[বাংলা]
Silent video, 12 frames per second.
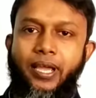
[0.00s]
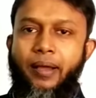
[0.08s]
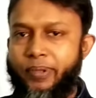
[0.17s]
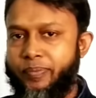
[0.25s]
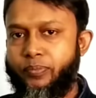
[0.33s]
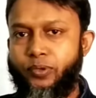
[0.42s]

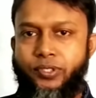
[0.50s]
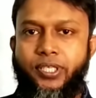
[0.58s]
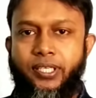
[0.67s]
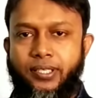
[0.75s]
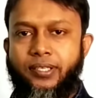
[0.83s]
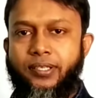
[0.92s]
আমি
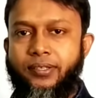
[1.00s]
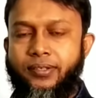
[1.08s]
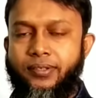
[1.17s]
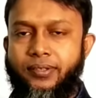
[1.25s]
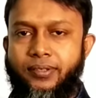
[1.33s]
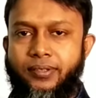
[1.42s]
বুঝি
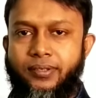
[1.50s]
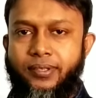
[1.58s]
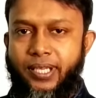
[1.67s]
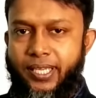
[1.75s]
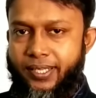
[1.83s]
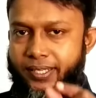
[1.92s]

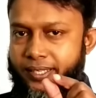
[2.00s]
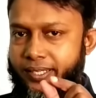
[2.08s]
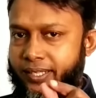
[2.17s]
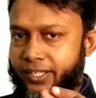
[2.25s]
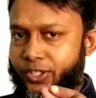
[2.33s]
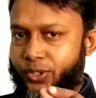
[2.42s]
এই
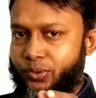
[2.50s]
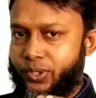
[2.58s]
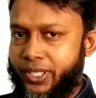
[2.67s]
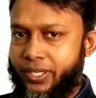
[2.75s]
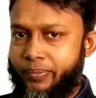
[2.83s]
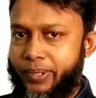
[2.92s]
ইংলিশটুকু
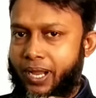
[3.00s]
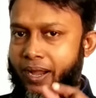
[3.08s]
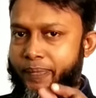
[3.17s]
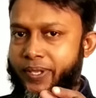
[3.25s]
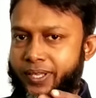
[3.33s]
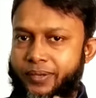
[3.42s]
কি হবে
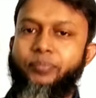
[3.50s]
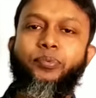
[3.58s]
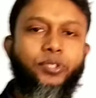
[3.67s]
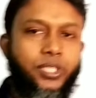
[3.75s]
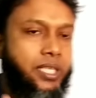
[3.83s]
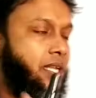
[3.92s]
আমি
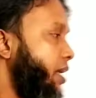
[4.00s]
বুঝি